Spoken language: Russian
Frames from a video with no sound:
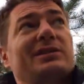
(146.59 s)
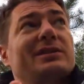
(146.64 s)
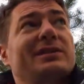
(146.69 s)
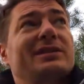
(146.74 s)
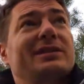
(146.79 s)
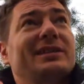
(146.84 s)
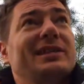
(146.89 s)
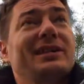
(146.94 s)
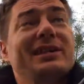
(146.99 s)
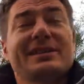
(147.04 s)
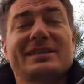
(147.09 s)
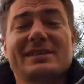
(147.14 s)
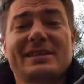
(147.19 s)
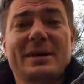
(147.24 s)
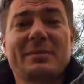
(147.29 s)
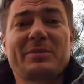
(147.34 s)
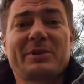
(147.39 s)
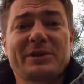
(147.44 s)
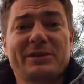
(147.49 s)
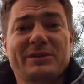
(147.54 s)
э, ген
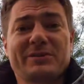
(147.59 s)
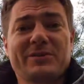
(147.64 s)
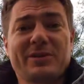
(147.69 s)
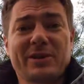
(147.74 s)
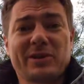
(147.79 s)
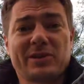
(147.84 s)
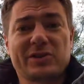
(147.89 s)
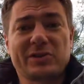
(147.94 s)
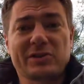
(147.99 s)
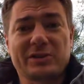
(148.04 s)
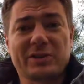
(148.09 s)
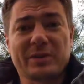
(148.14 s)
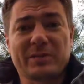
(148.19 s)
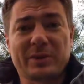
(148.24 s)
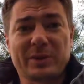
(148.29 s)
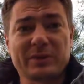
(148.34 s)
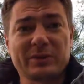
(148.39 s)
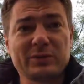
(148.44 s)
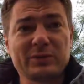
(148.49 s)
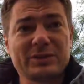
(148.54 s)
саморазвивающегося
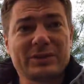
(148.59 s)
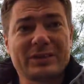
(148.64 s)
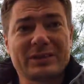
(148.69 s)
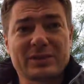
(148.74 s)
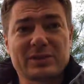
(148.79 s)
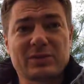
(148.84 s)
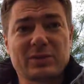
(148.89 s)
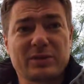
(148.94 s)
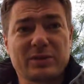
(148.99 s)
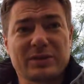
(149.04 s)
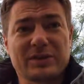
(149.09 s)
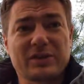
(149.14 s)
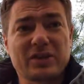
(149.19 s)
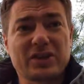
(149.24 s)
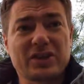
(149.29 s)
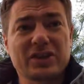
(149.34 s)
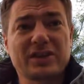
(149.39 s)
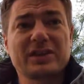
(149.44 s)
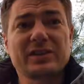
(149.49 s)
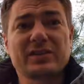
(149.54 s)
продукта настолько
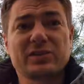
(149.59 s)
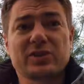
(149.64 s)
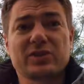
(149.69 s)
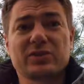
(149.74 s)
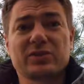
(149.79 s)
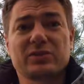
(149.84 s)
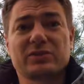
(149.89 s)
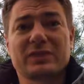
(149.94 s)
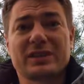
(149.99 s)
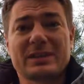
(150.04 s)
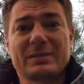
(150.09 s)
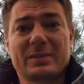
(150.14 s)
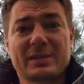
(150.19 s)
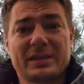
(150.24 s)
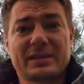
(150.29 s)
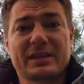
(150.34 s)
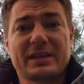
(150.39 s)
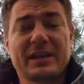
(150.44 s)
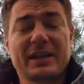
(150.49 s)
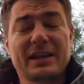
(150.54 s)
совершенного, что он
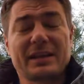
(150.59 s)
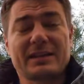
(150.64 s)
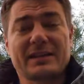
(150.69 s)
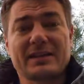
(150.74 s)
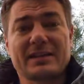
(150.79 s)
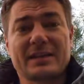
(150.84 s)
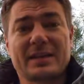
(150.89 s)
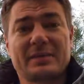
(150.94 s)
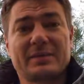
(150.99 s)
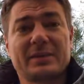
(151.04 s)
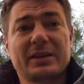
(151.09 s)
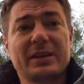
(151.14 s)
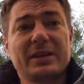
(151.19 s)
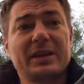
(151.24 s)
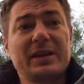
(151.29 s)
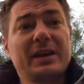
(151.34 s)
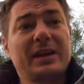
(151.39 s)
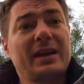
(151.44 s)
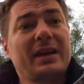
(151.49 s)
распространяется сам, да?